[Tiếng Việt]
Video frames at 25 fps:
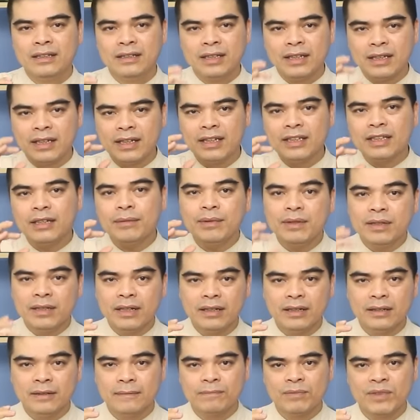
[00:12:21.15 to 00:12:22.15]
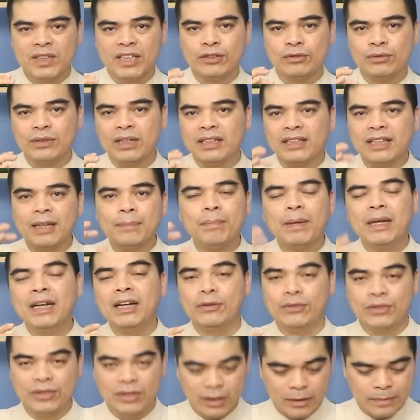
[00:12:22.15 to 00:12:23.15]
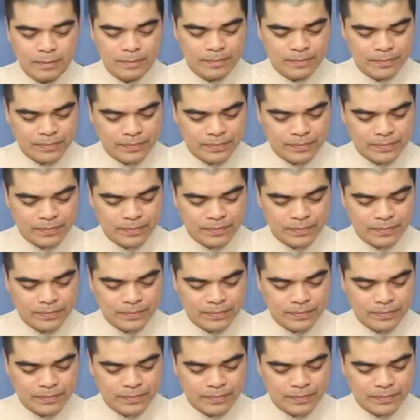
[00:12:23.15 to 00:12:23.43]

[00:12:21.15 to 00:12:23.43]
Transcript: thì khi thắp hương thì chúng ta thắp bát nào trước?